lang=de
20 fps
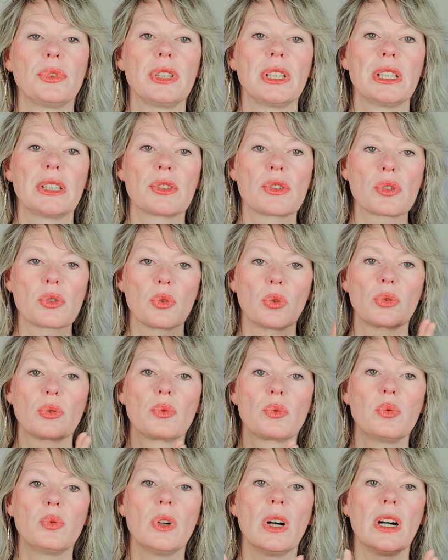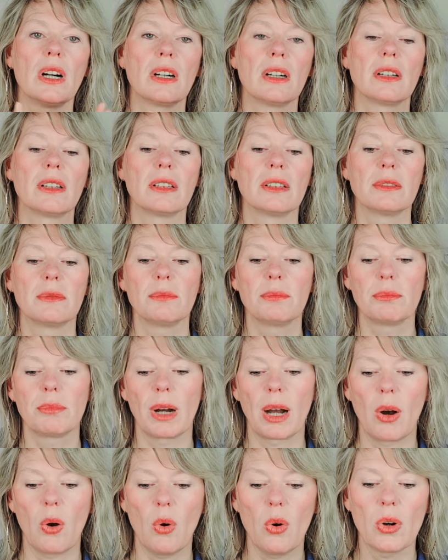den
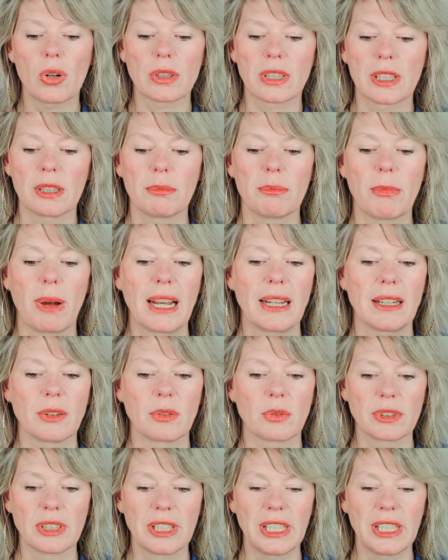strukturbrauchenden Mann und